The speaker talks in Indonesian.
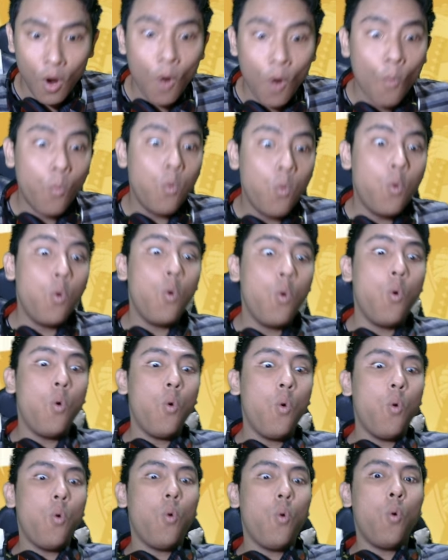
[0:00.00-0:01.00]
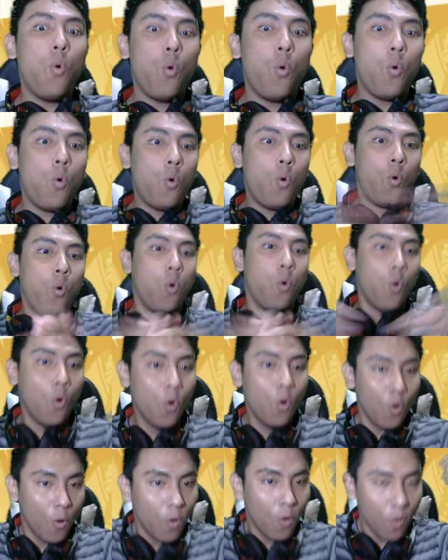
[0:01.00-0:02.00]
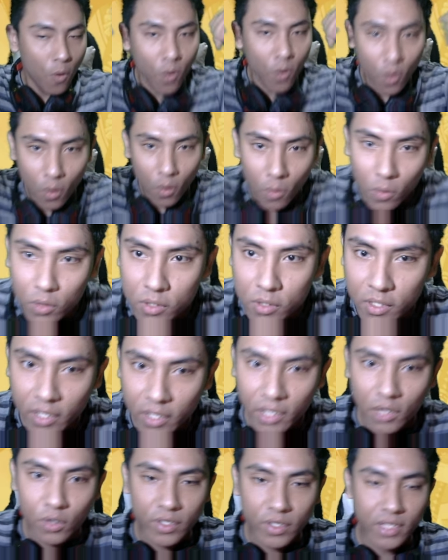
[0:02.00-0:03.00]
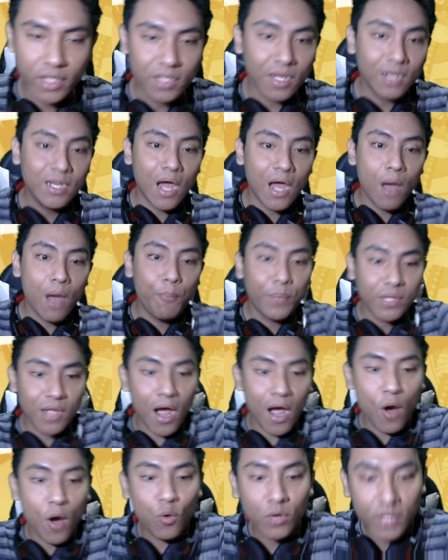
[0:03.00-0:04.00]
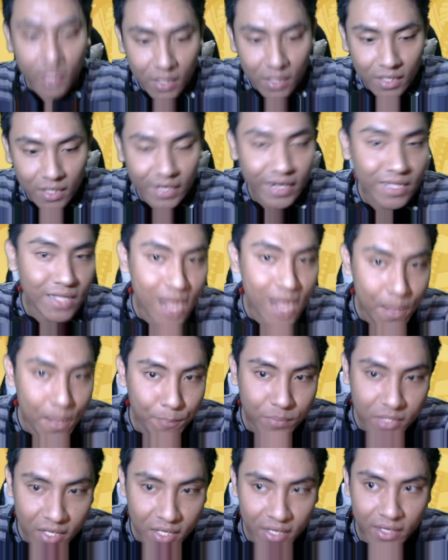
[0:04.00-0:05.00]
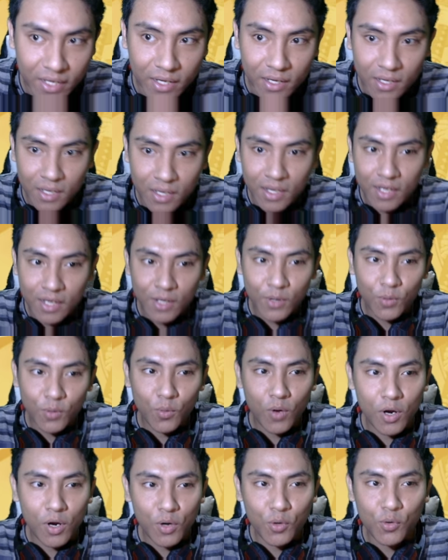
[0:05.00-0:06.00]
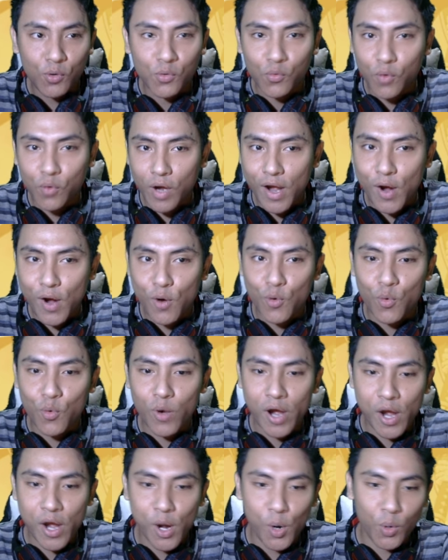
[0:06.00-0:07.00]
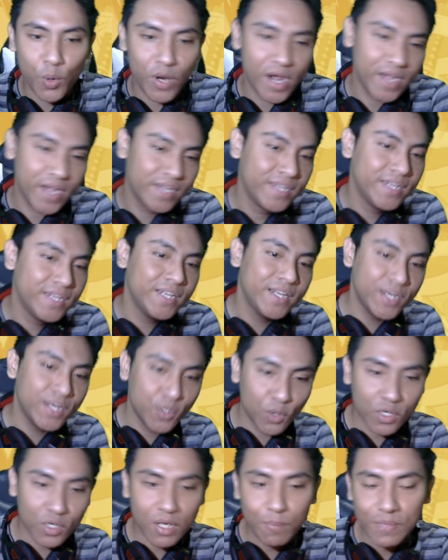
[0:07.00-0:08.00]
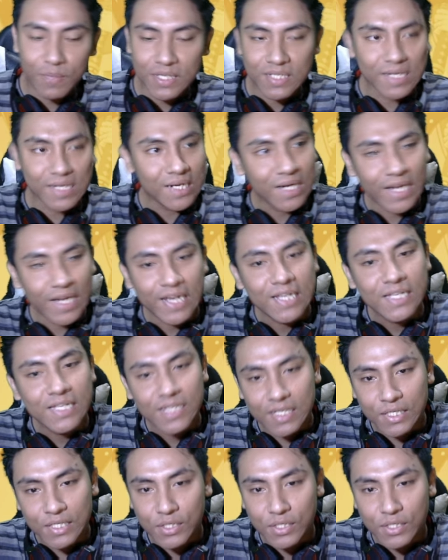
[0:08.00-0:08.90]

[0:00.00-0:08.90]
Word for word: Wuh. Gelo kita dapat Hawkin red up-nya ya. Wow, wow, wow. Wah, gini dong dapat char legend,